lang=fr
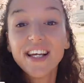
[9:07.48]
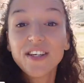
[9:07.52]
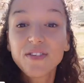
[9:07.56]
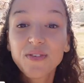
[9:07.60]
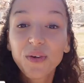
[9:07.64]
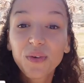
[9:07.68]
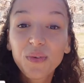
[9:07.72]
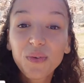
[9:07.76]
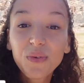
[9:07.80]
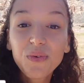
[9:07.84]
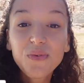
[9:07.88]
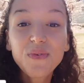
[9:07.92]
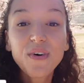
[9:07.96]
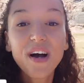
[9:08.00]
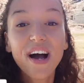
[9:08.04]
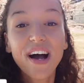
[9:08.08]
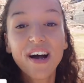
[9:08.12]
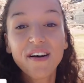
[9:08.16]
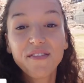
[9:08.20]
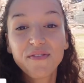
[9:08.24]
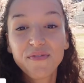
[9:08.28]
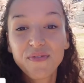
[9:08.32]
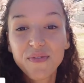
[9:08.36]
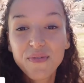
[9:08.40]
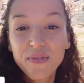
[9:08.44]
et surtout à
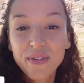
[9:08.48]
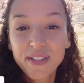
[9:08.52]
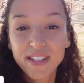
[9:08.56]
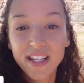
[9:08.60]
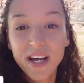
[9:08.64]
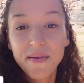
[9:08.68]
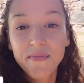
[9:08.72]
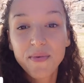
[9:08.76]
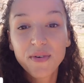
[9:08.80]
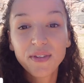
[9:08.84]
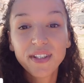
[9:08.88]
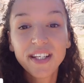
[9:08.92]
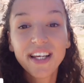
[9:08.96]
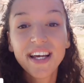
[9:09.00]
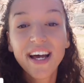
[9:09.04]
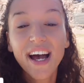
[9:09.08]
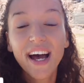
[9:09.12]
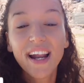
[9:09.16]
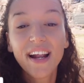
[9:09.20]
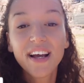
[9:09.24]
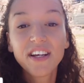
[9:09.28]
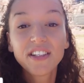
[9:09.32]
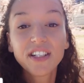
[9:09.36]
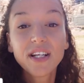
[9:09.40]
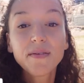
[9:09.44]
vous abonner à
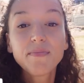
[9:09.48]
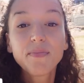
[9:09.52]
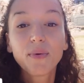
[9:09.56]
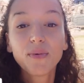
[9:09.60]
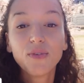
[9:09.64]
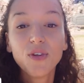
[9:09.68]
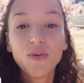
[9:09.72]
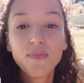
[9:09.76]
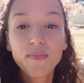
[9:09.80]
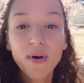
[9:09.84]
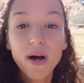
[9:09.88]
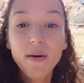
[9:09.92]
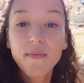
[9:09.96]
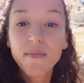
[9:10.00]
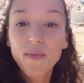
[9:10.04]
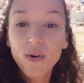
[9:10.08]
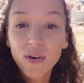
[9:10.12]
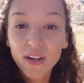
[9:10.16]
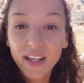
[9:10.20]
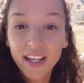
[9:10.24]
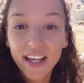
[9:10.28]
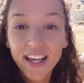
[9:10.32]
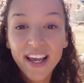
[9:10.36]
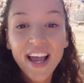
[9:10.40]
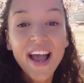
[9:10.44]
la chaîne pour ne pas
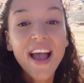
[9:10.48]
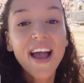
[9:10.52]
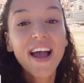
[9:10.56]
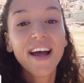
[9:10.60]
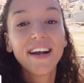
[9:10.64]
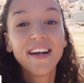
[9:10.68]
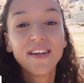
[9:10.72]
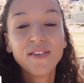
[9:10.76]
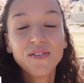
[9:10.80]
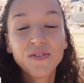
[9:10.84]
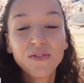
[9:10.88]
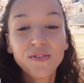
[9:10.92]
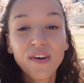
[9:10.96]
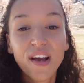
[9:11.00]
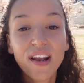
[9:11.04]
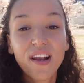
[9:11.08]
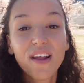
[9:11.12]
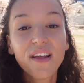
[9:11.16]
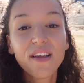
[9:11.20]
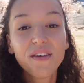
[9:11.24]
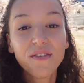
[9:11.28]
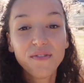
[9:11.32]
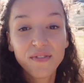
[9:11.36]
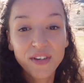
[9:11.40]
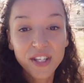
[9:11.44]
manquer de nouvelles
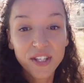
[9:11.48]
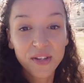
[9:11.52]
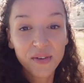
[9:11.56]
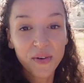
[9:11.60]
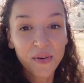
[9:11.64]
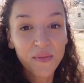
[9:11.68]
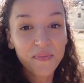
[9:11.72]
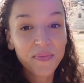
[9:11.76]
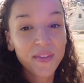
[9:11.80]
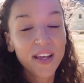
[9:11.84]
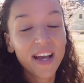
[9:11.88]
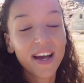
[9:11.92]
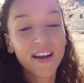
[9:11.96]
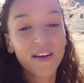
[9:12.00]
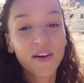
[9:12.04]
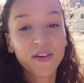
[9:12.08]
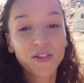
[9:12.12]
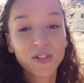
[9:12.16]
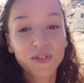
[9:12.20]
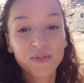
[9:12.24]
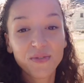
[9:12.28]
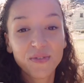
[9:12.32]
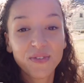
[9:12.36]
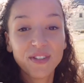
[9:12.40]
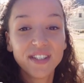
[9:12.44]
vidéos. Alors je
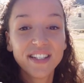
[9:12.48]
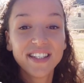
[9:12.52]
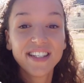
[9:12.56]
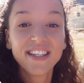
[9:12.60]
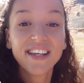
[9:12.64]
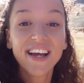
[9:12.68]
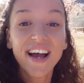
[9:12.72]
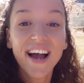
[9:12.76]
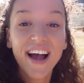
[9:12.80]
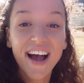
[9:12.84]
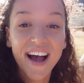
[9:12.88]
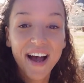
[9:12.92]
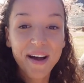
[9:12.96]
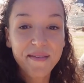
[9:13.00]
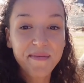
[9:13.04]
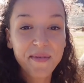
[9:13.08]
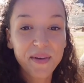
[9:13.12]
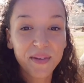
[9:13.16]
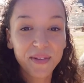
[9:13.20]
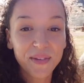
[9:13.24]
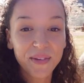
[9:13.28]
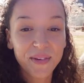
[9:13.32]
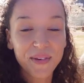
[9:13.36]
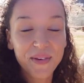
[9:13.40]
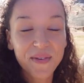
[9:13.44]
vous dis à
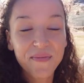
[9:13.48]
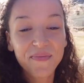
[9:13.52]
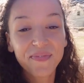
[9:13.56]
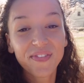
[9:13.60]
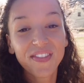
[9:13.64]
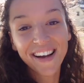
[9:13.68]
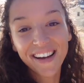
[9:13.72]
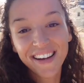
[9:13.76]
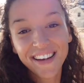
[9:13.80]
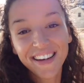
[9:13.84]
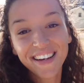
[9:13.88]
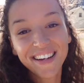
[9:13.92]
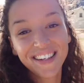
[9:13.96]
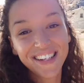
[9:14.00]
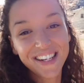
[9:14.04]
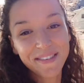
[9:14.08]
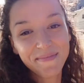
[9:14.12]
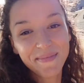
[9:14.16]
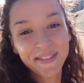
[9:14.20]
bientôt, la